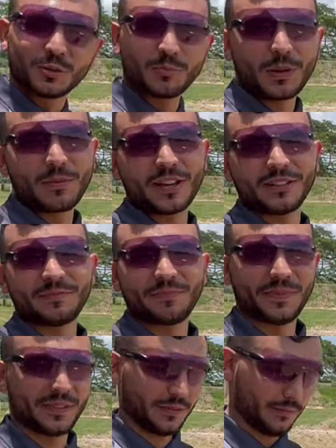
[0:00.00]
Super bien
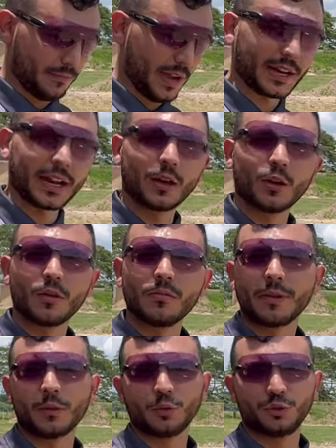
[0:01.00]
me agradó,
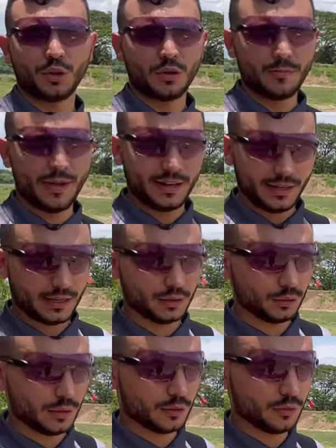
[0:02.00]
me gustó, me
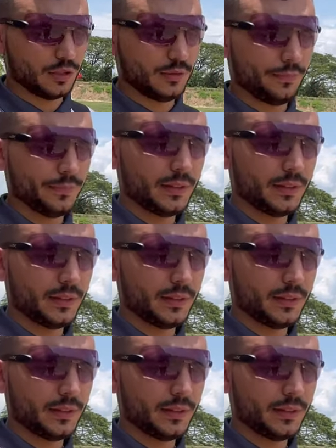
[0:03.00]
encantó el running.